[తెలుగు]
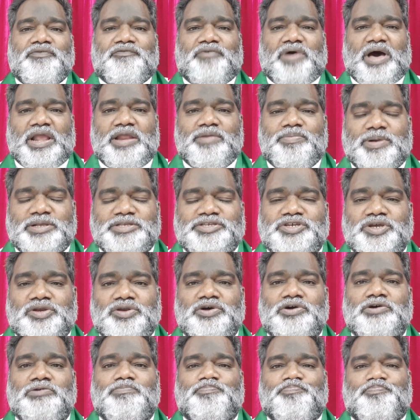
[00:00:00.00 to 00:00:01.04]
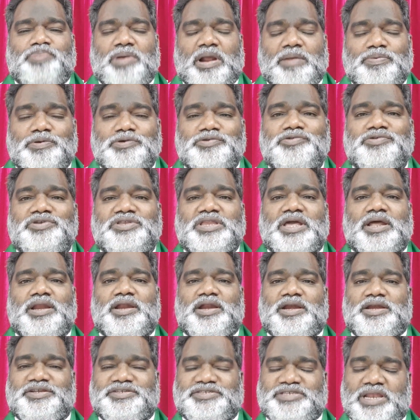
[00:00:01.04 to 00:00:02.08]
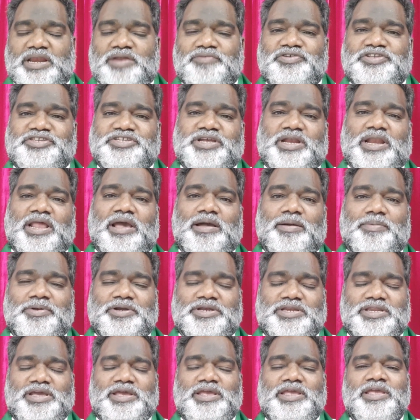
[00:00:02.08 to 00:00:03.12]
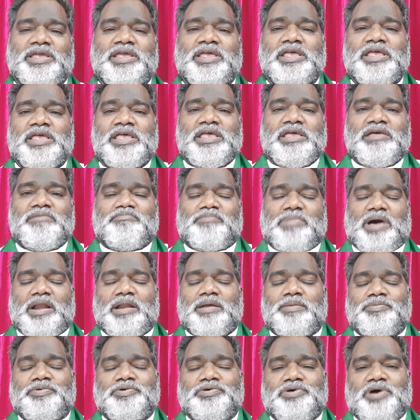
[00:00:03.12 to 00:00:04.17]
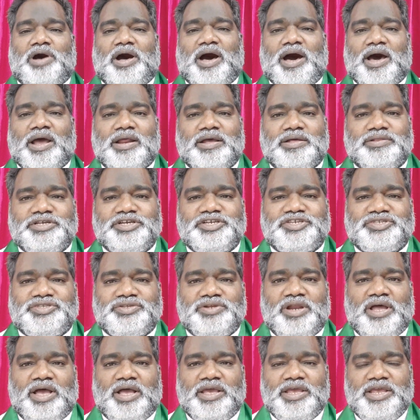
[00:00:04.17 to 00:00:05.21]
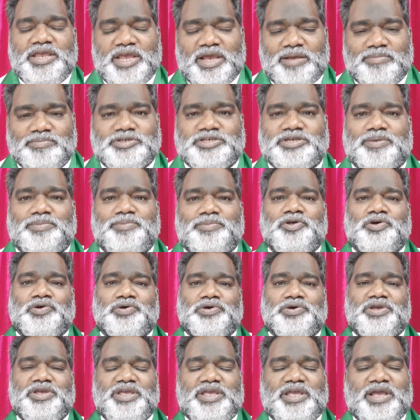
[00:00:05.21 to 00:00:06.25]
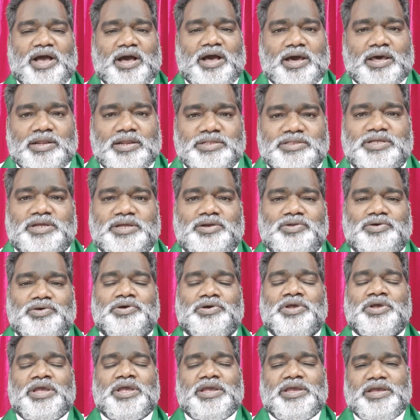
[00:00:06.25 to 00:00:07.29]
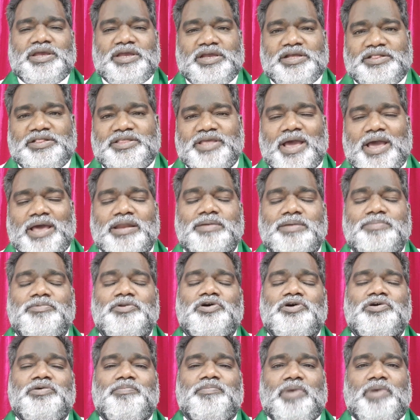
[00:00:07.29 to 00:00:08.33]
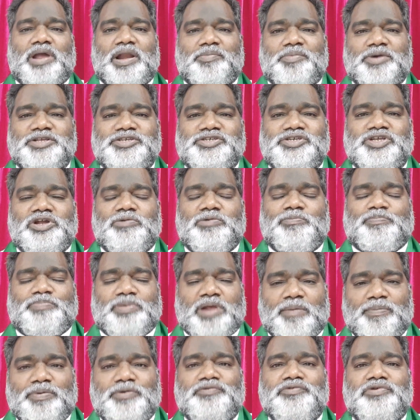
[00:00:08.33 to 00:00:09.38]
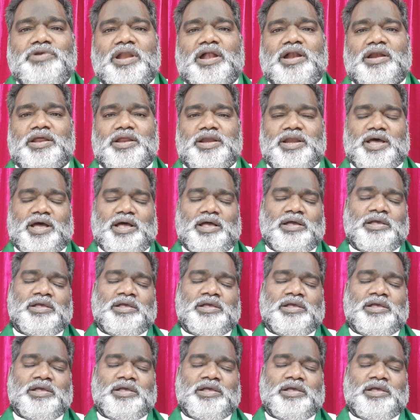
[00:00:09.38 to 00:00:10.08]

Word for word: వారి మధ్యలో ప్రభు ఉంటానని సెలవిచ్చాడు కాబట్టి మనము ఆరాధిస్తున్న ఈ అంశంలో ఈ ఆరాధనలో ఈ ధ్యానంలో మన మధ్యలో ప్రభు ఉన్నాడన్న